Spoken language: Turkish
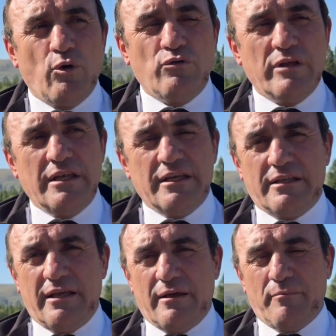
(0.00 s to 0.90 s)

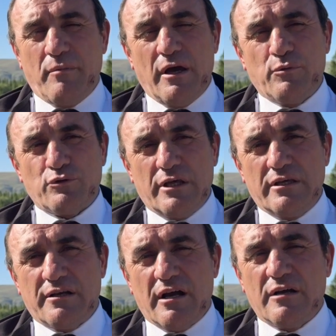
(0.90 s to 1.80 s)
Özellikle
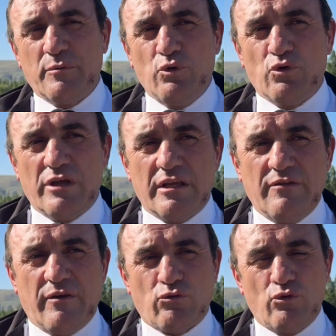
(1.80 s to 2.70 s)
Bayburt'taki rakımın
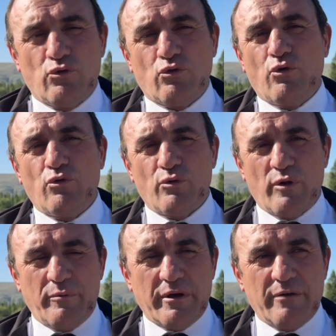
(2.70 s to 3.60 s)
yüksekliği ve suyun
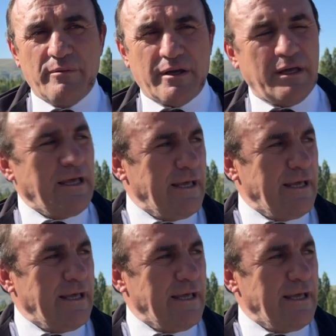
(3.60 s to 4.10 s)
soğukluğuyla beraber